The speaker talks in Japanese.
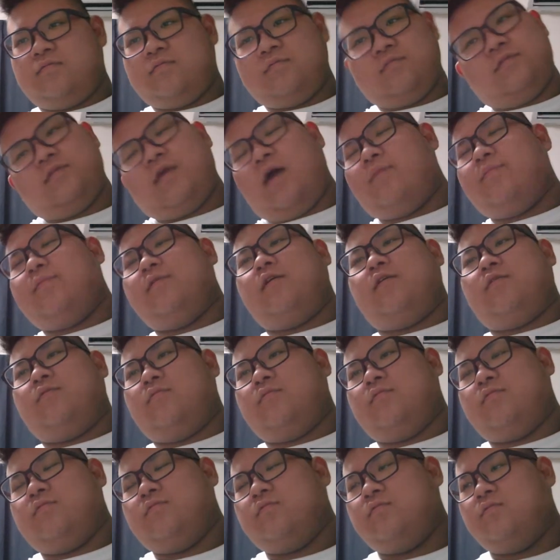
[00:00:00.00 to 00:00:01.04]
ダメだと思
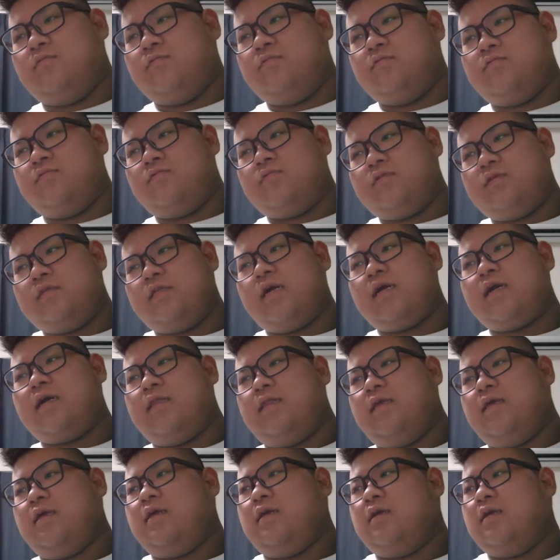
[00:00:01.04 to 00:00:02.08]
う。本当になんか
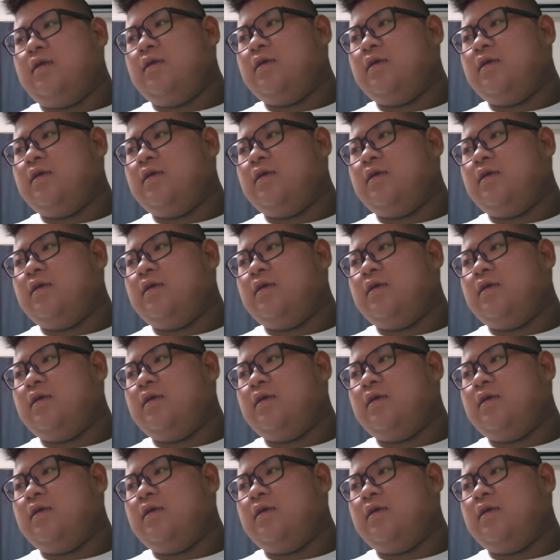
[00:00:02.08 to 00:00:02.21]
ね、